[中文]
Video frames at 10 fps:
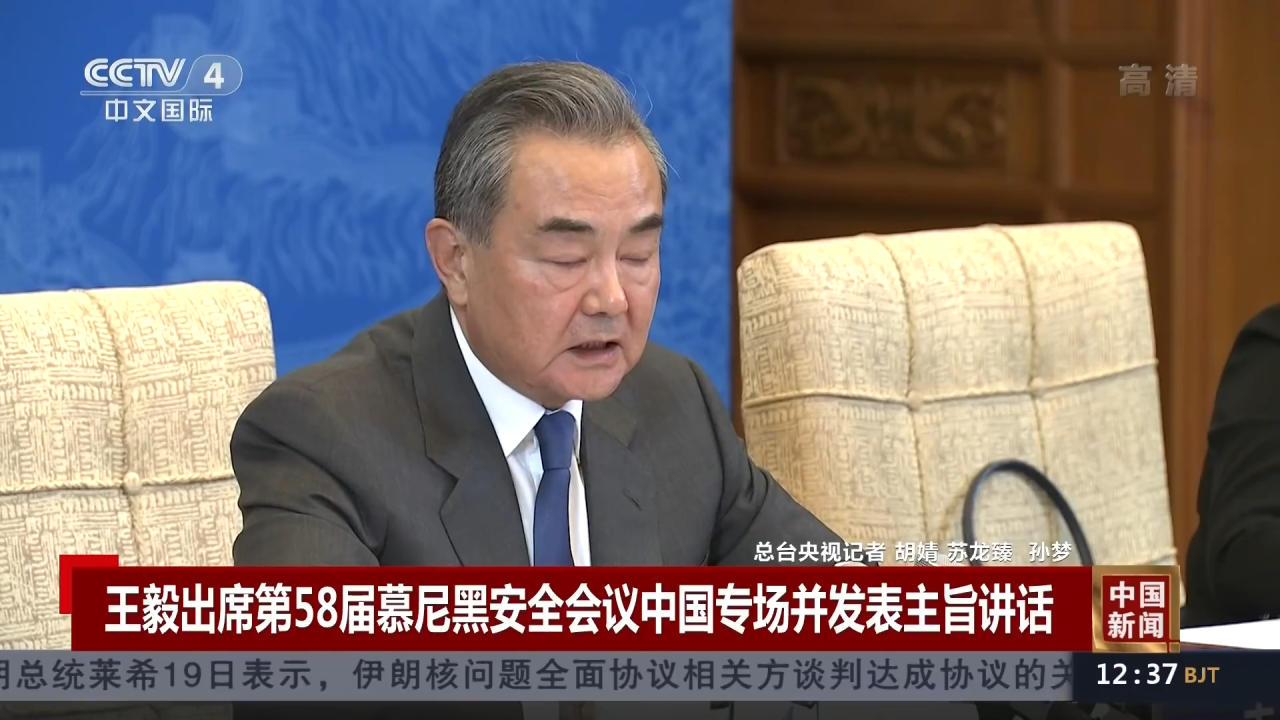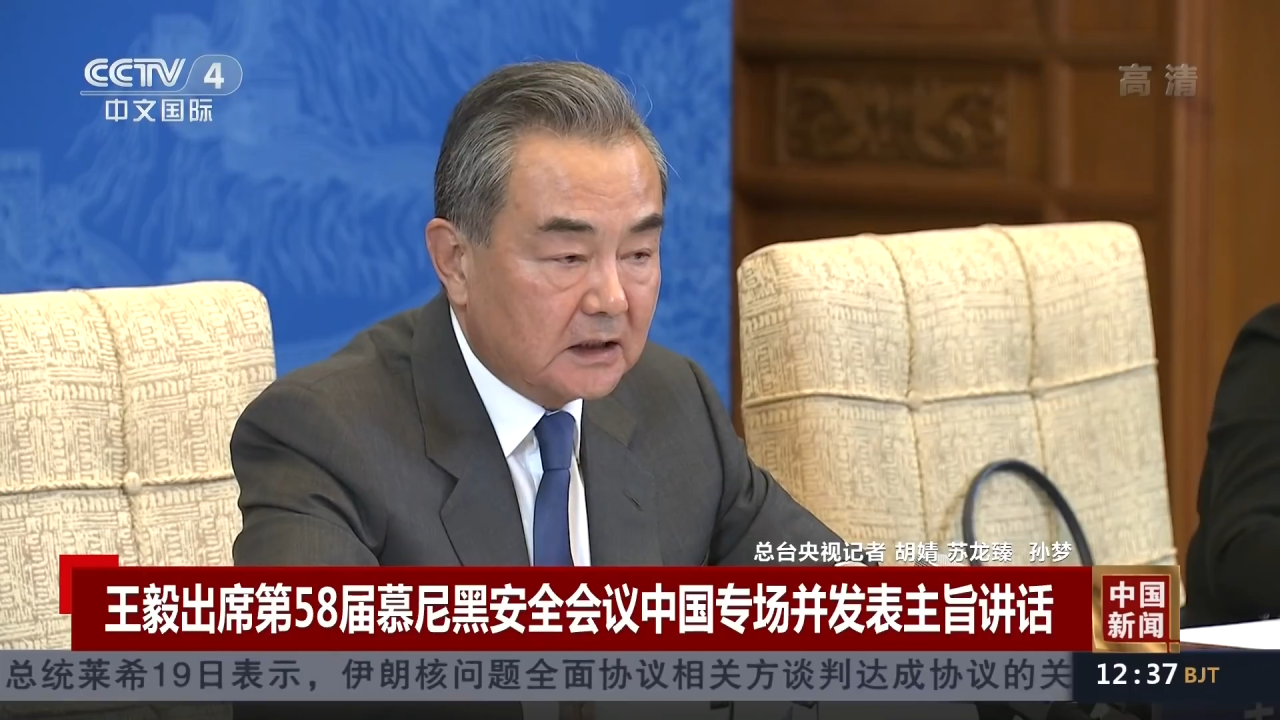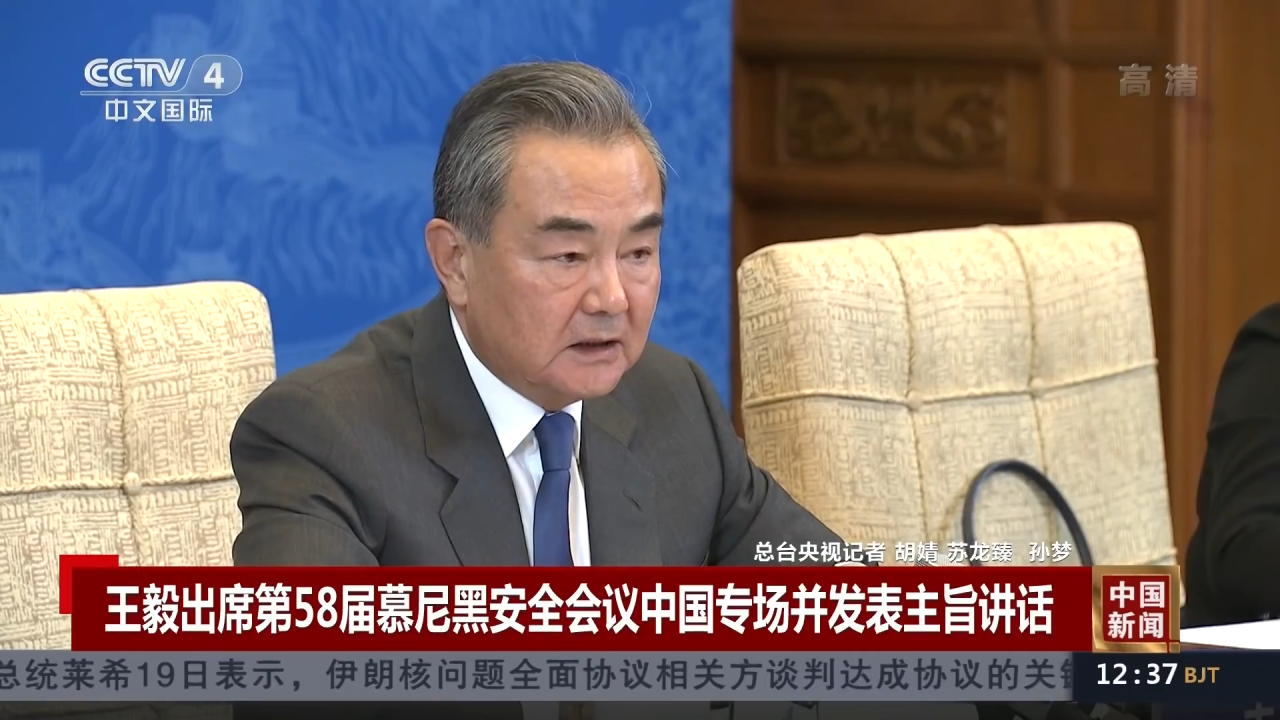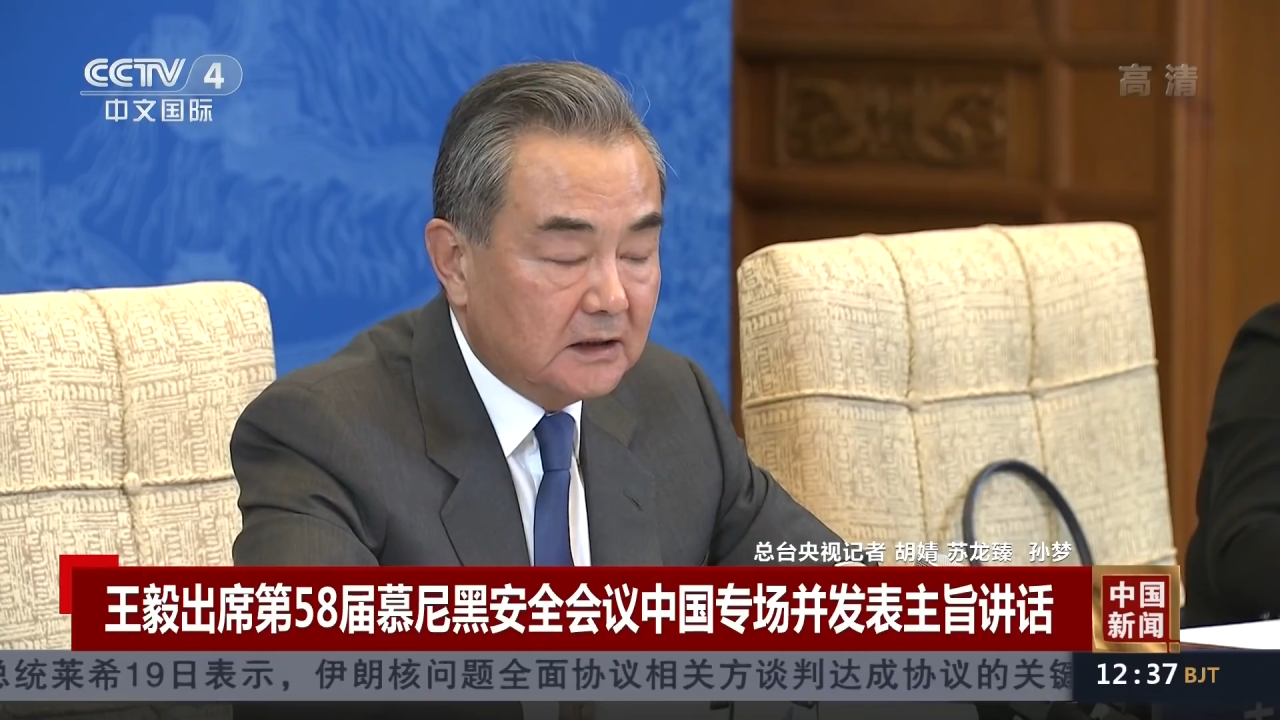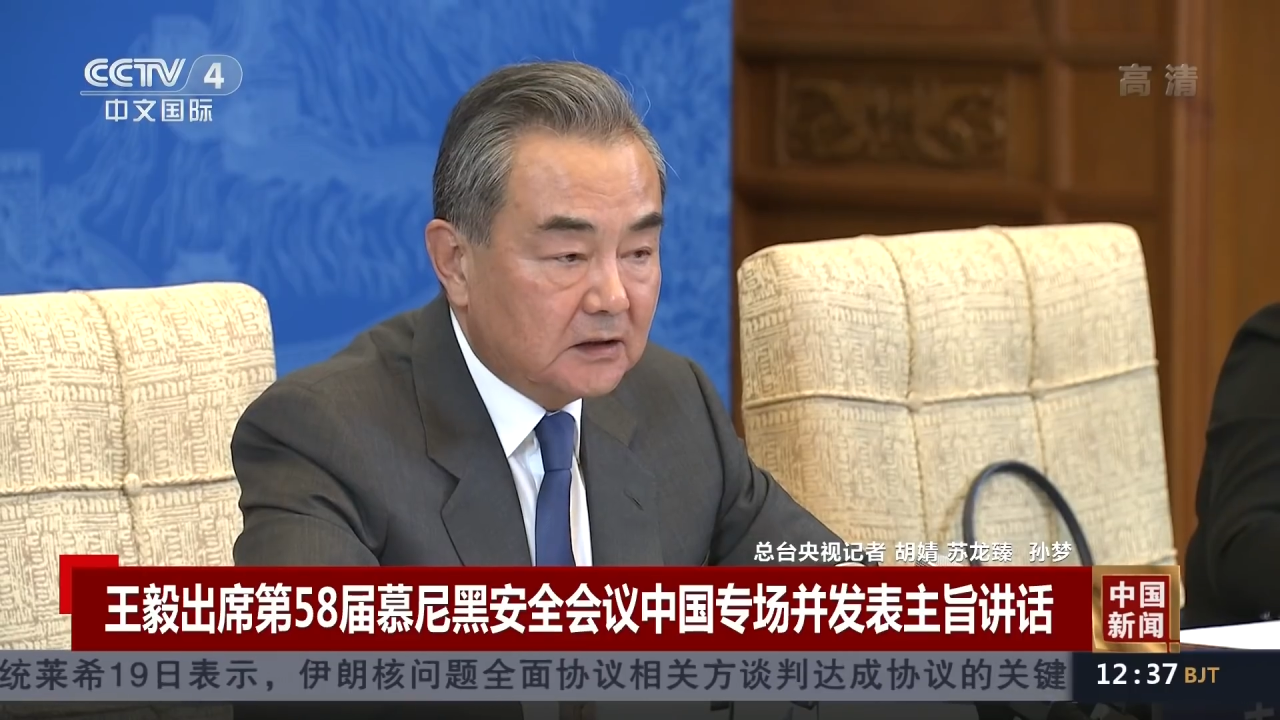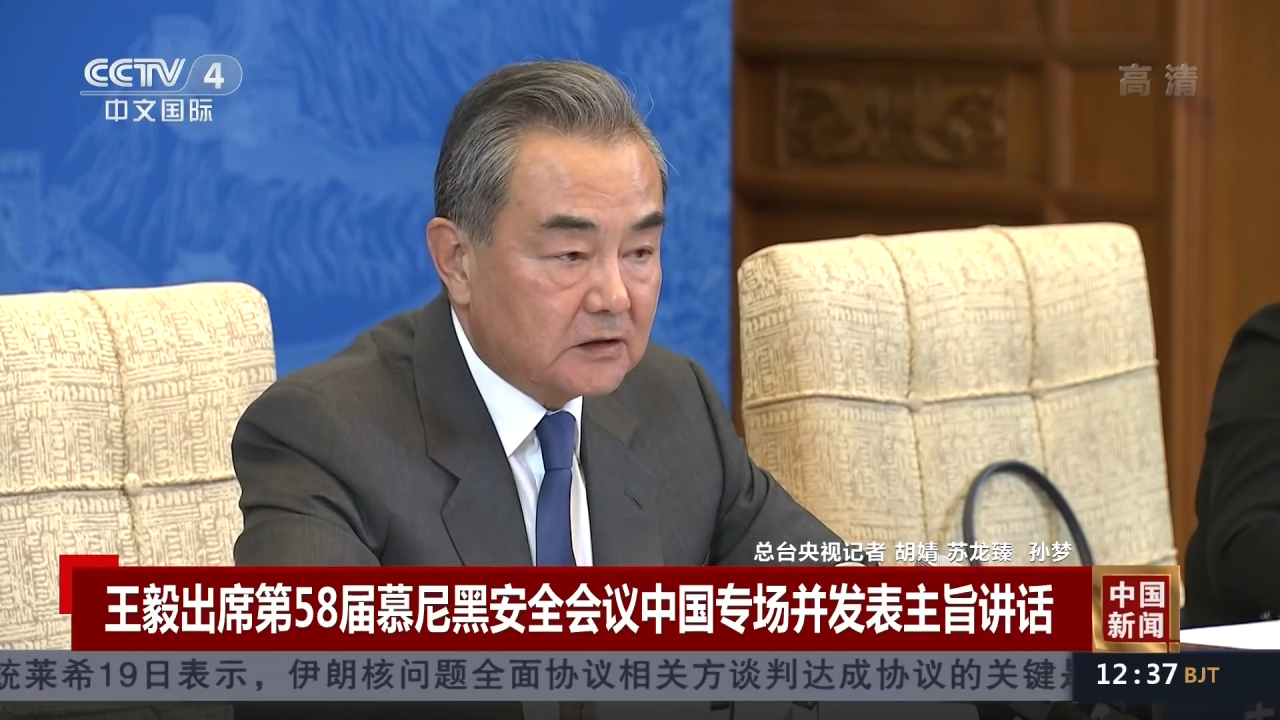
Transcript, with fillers: 态度立